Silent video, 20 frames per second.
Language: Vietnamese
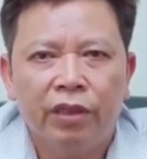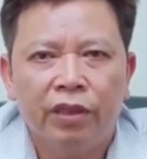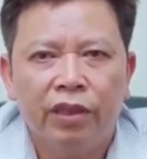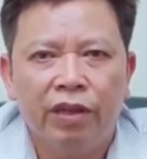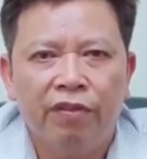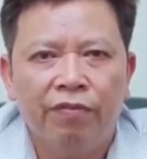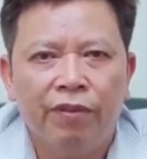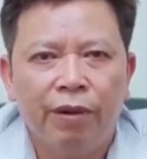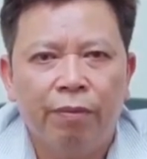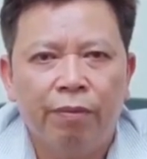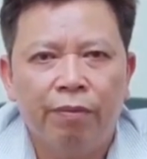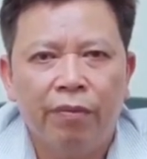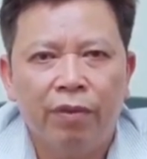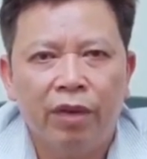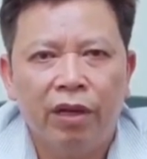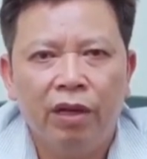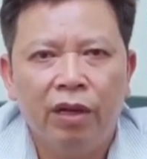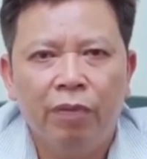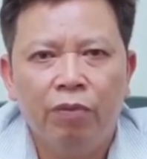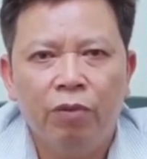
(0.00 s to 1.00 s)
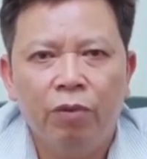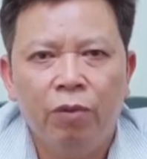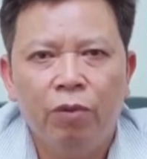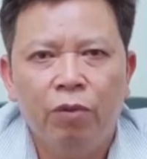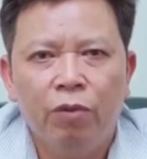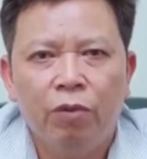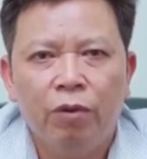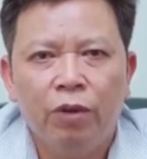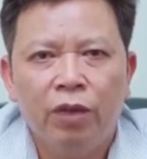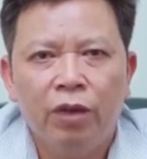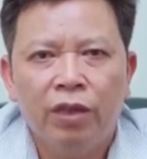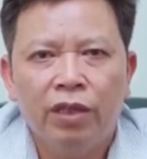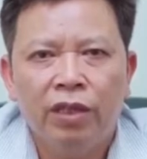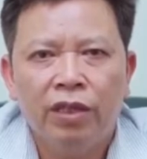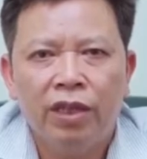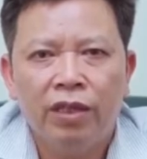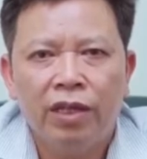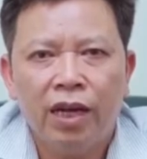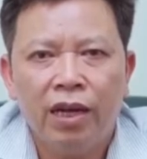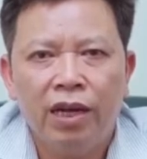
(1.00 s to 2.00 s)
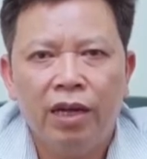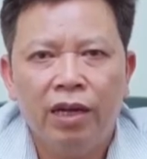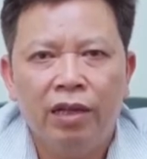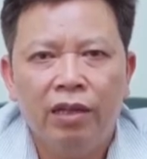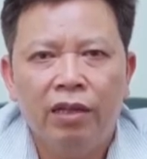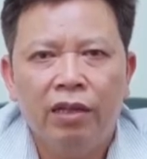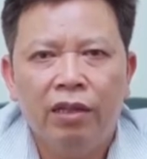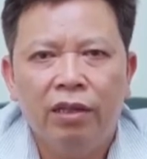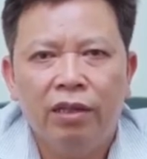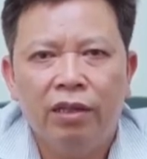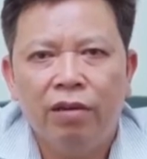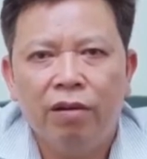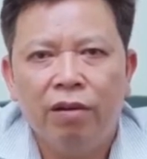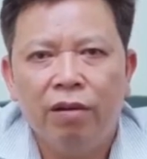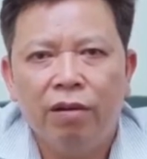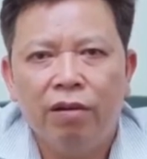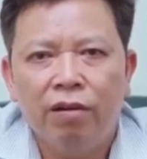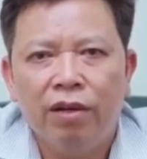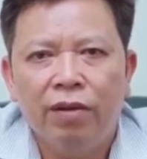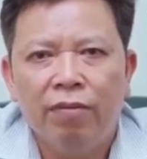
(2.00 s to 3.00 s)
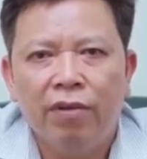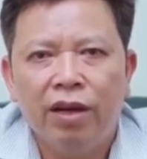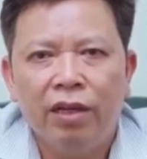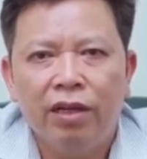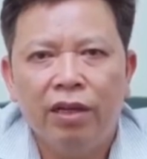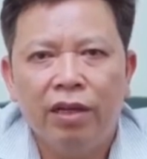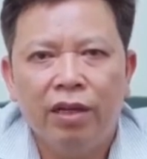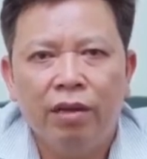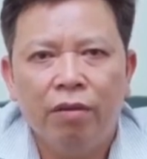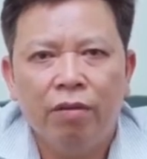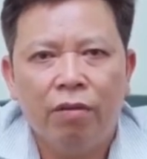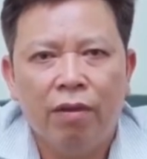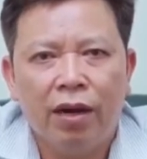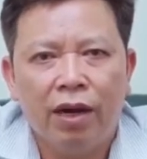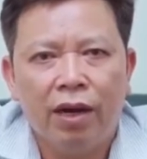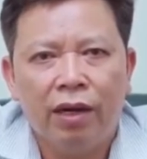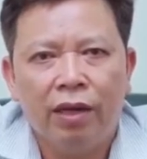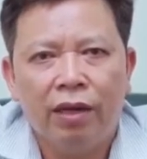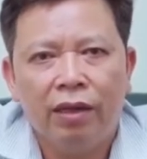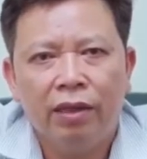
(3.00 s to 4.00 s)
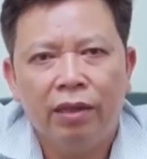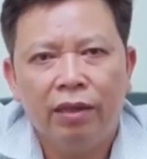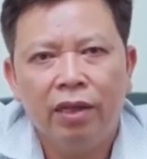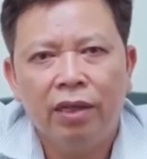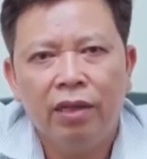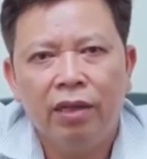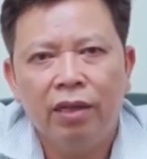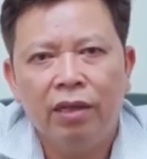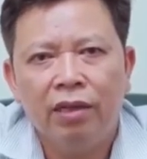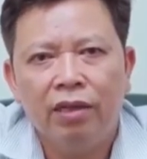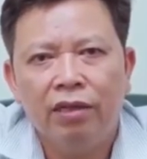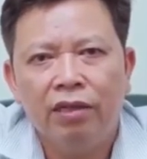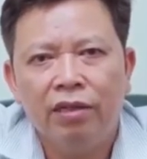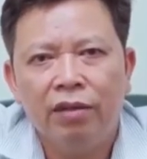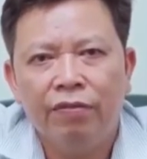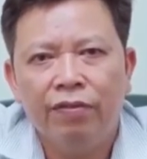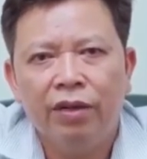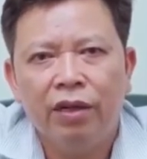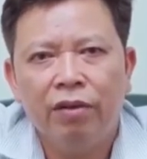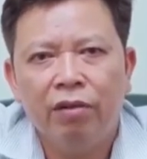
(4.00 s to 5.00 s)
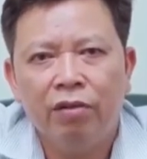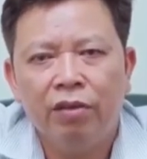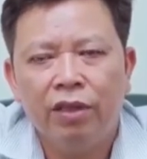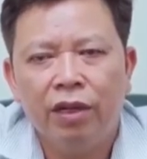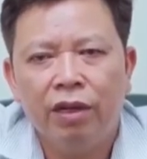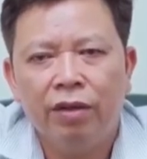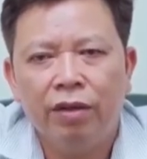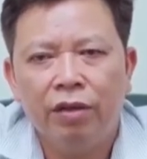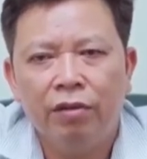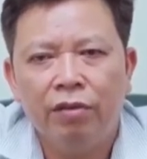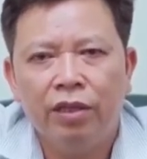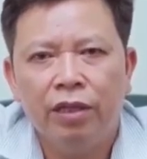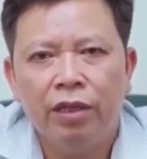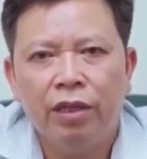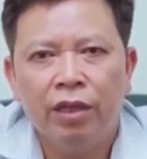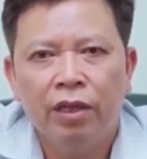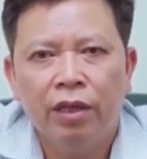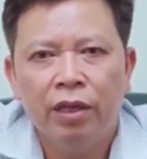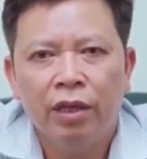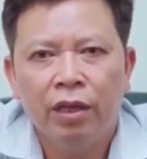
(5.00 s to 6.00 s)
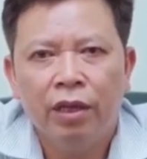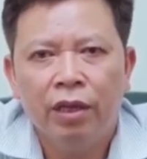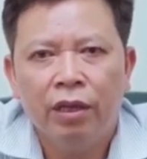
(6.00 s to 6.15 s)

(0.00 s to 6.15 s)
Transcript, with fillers: sản phẩm được hấp thụ dễ dàng hơn, từ đó đem lại những hiệu quả tích cực trong việc hỗ trợ điều trị